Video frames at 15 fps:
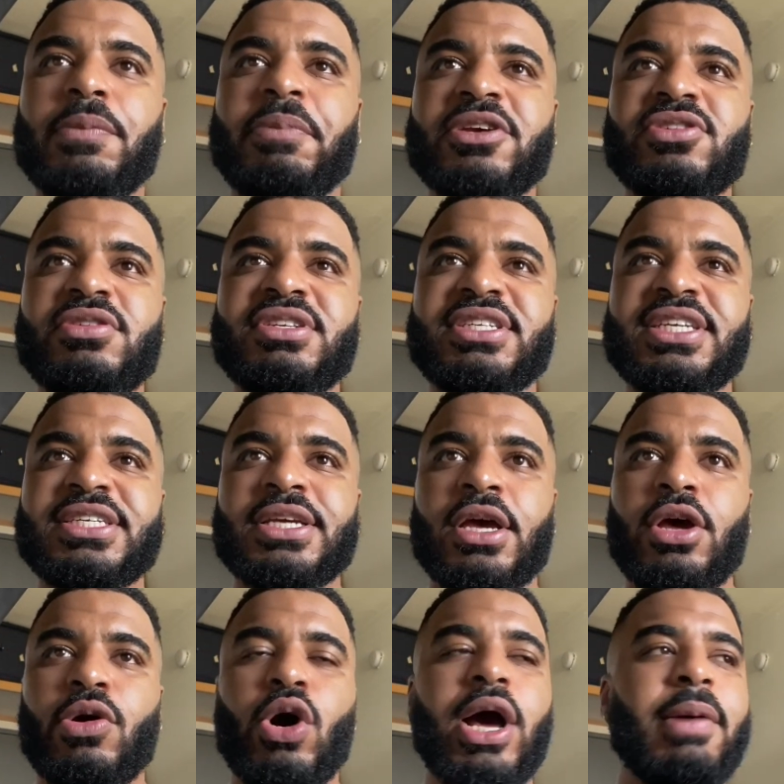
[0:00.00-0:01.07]
personnes disent
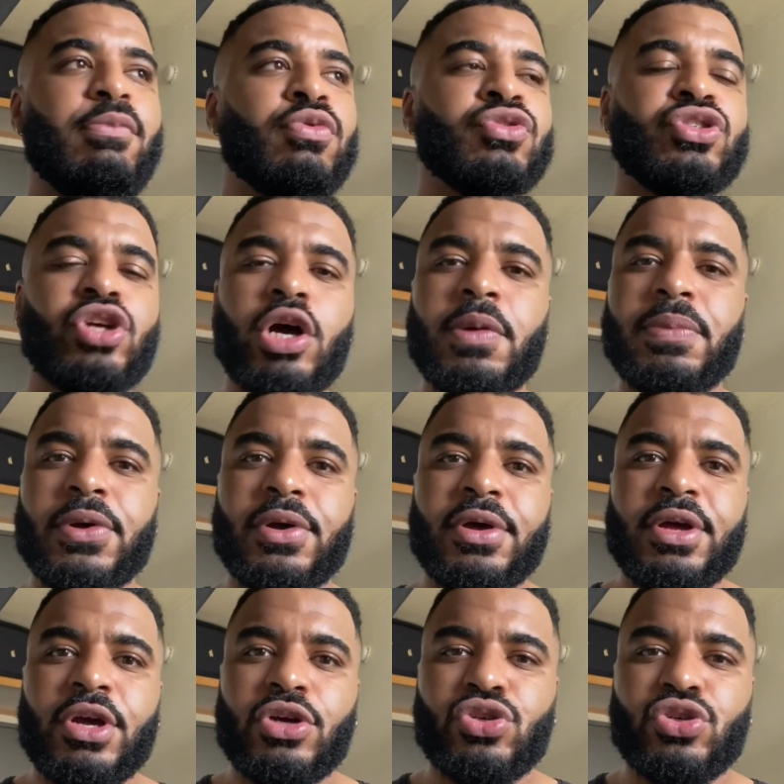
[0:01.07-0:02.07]
ouais mon job, euh,